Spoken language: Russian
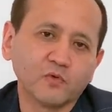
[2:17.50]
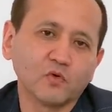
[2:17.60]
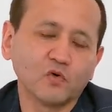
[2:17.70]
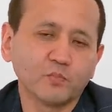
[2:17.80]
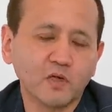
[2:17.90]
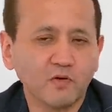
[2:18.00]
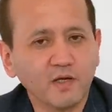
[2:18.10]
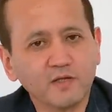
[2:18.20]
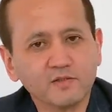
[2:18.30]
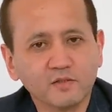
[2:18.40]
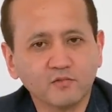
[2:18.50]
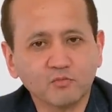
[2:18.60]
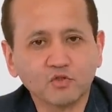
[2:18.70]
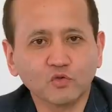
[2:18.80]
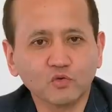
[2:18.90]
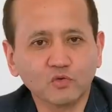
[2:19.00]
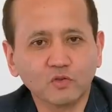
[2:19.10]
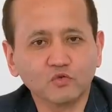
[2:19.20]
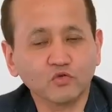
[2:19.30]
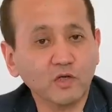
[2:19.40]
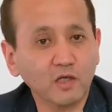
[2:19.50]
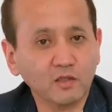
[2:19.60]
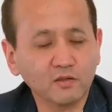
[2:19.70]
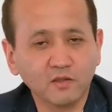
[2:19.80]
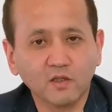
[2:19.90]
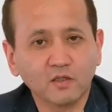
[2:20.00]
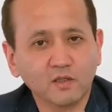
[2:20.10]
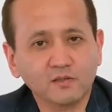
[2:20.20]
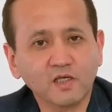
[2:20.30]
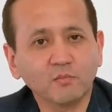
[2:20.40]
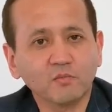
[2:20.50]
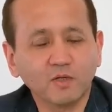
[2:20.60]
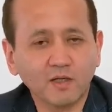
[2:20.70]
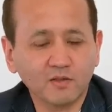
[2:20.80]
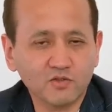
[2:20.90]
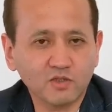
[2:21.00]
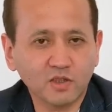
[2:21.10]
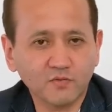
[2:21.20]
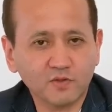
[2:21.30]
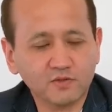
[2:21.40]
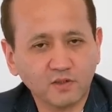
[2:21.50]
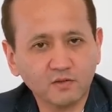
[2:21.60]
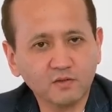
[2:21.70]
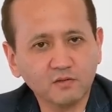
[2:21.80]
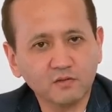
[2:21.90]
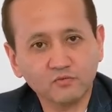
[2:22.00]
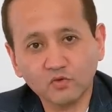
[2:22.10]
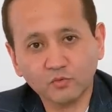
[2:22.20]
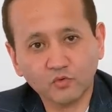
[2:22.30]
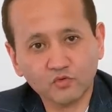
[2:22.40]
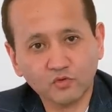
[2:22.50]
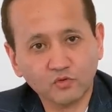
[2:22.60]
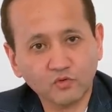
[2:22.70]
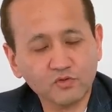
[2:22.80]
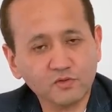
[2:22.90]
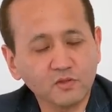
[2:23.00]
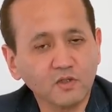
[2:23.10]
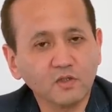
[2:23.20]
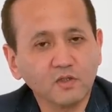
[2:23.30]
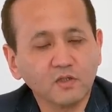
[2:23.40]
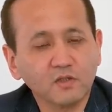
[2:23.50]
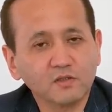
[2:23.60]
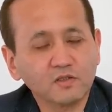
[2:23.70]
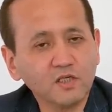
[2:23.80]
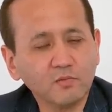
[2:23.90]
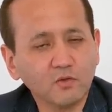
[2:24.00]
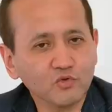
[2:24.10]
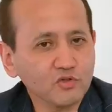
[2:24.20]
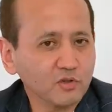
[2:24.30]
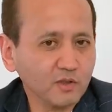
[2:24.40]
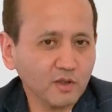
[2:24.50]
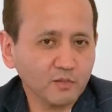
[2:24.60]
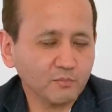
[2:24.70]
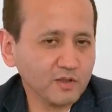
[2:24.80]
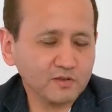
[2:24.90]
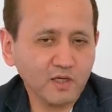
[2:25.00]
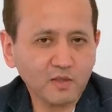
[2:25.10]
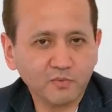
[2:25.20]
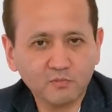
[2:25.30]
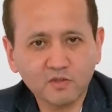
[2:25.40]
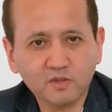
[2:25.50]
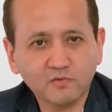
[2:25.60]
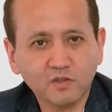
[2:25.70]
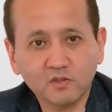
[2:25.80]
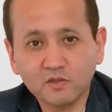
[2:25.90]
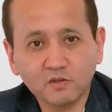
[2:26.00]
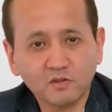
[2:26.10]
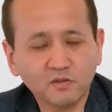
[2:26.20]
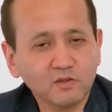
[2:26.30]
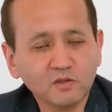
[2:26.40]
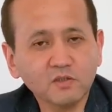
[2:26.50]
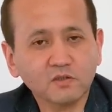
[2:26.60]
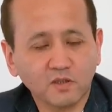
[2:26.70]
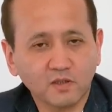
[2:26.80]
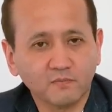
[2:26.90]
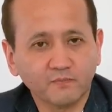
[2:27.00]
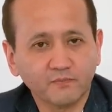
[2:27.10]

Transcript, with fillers: он появляется в международных журналах как самый богатый человек страны и все прочее. То есть схема очень такая простая, примитивная и нехитрая. Не, и не хитрая.